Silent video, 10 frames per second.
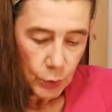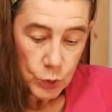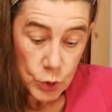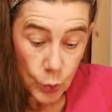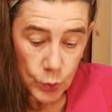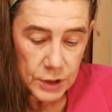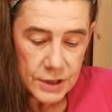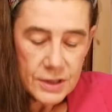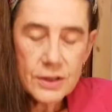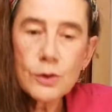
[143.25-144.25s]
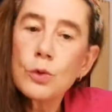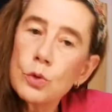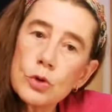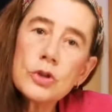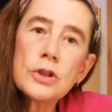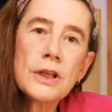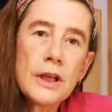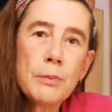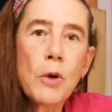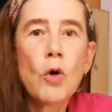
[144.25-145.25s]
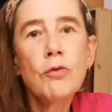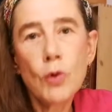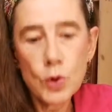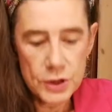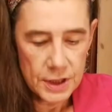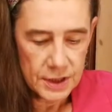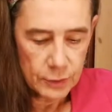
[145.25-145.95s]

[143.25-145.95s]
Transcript: und rund und eben auch fruchtig.